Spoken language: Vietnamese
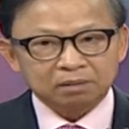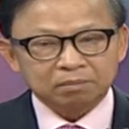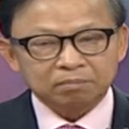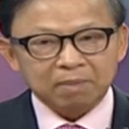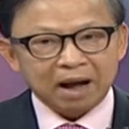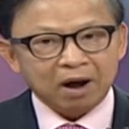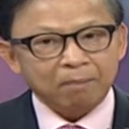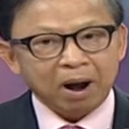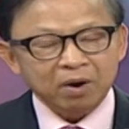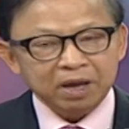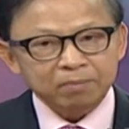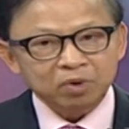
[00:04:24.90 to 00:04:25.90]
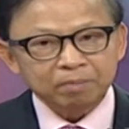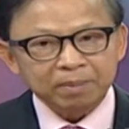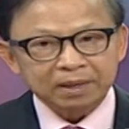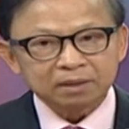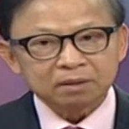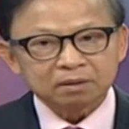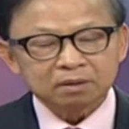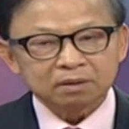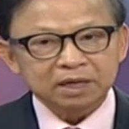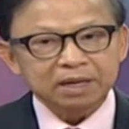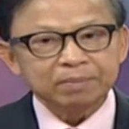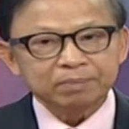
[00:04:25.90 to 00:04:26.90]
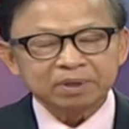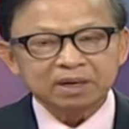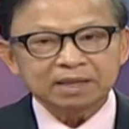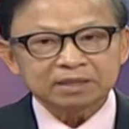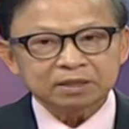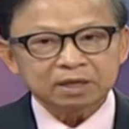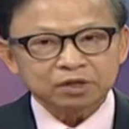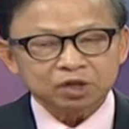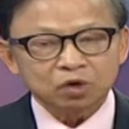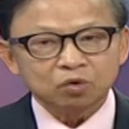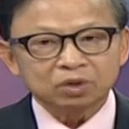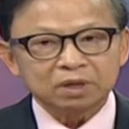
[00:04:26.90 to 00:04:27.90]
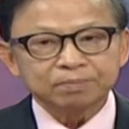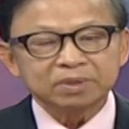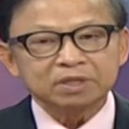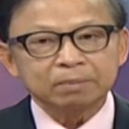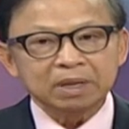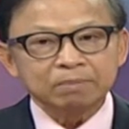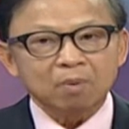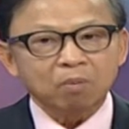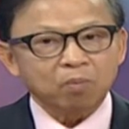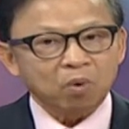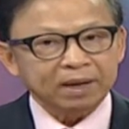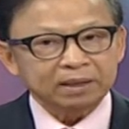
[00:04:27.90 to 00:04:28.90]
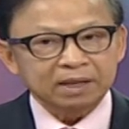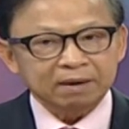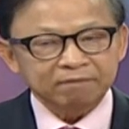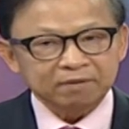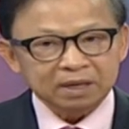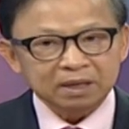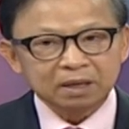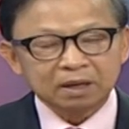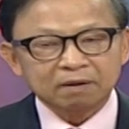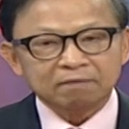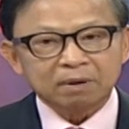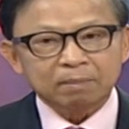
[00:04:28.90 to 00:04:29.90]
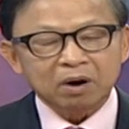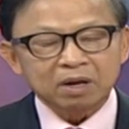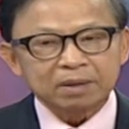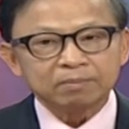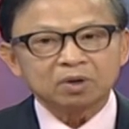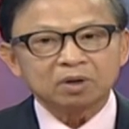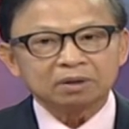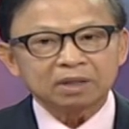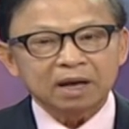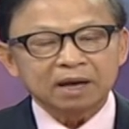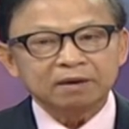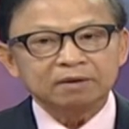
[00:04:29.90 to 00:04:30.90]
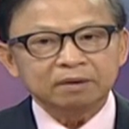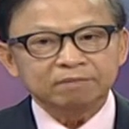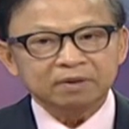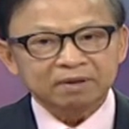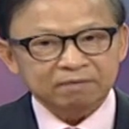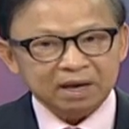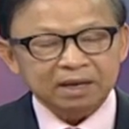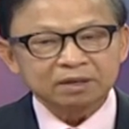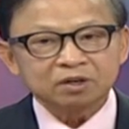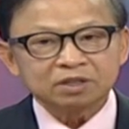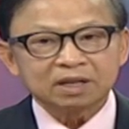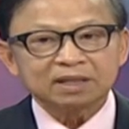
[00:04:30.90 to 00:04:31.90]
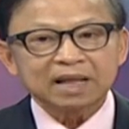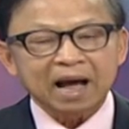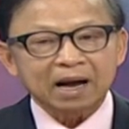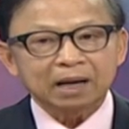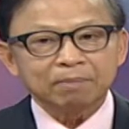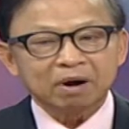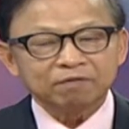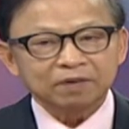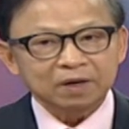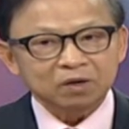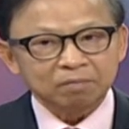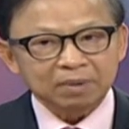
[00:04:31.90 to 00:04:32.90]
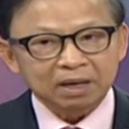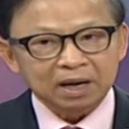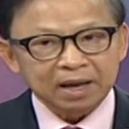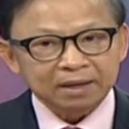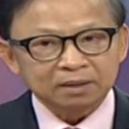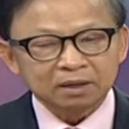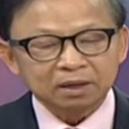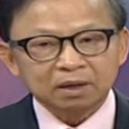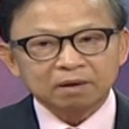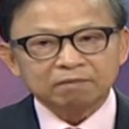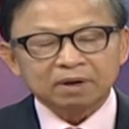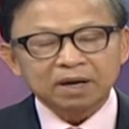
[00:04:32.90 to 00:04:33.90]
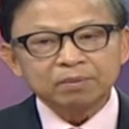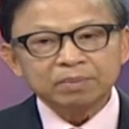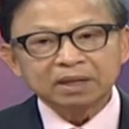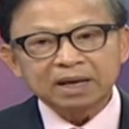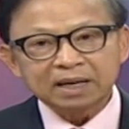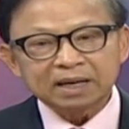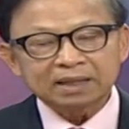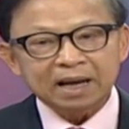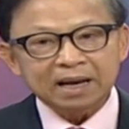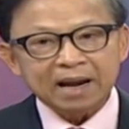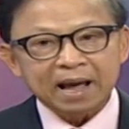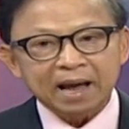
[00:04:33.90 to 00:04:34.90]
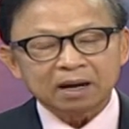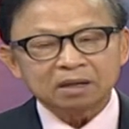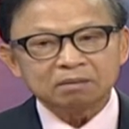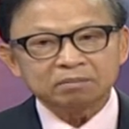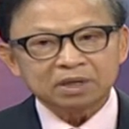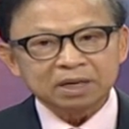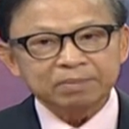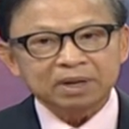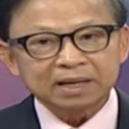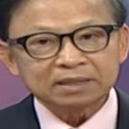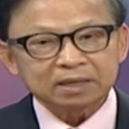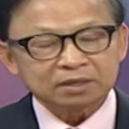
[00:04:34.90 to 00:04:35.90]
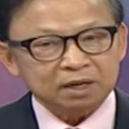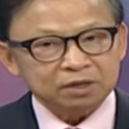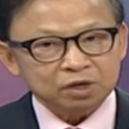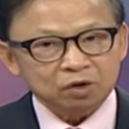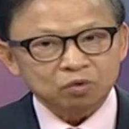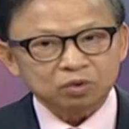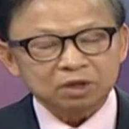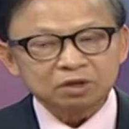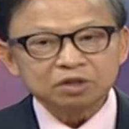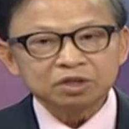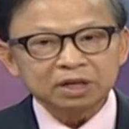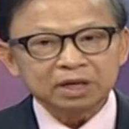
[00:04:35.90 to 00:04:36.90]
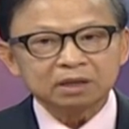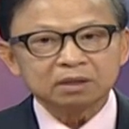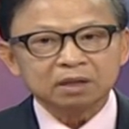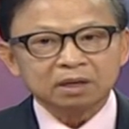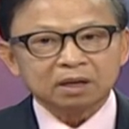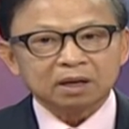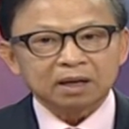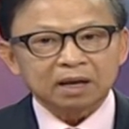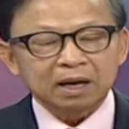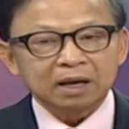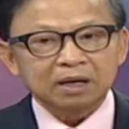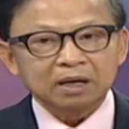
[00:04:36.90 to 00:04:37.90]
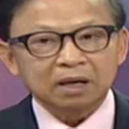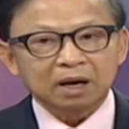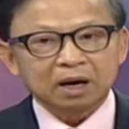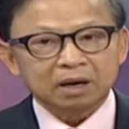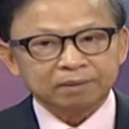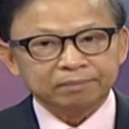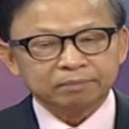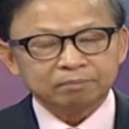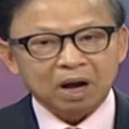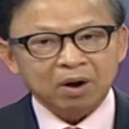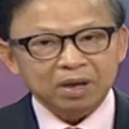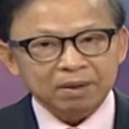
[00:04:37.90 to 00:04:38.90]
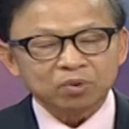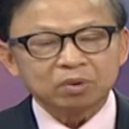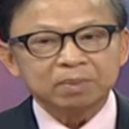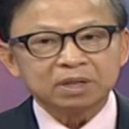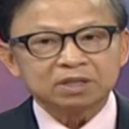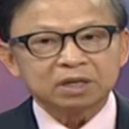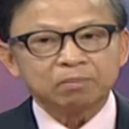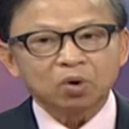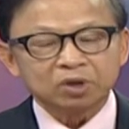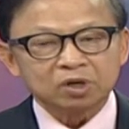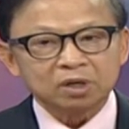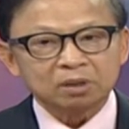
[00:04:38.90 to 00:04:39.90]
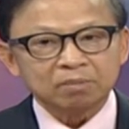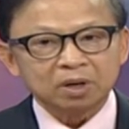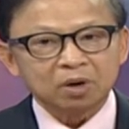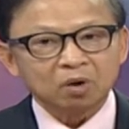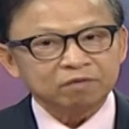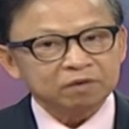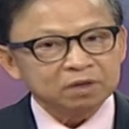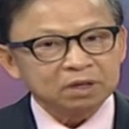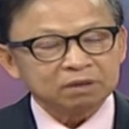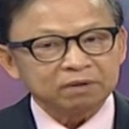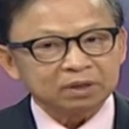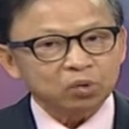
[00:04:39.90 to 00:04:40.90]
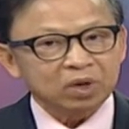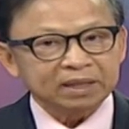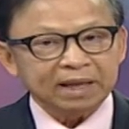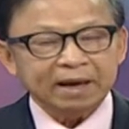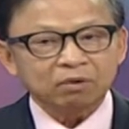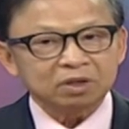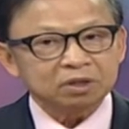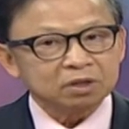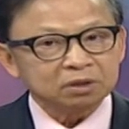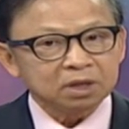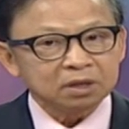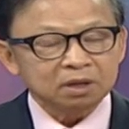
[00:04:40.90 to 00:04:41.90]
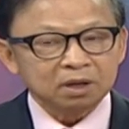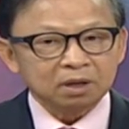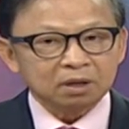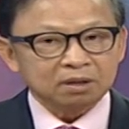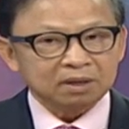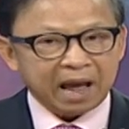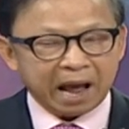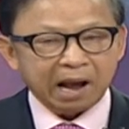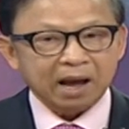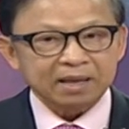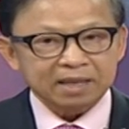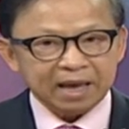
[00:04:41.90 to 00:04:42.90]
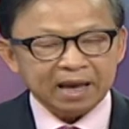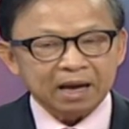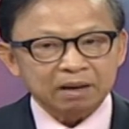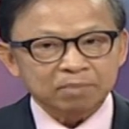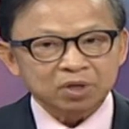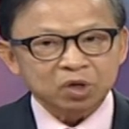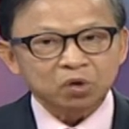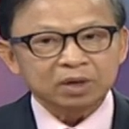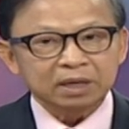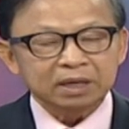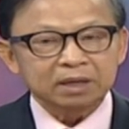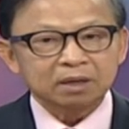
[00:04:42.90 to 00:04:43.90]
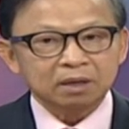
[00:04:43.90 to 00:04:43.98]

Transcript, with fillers: bảo bảo hiểm của mình khi mà mình lái xe say rượu thì mình sẽ bị một point DMV và bảo hiểm có thể vì vậy nó sẽ tăng cái bảo phí của mình lên và nếu mình gây ra tai nạn khi mình lái xe say rượu thì đương nhiên cái um, bảo hiểm của mình sẽ bồi thường bên đối phương và tùy theo cái thương tích nặng hay nhẹ mà nhiều khi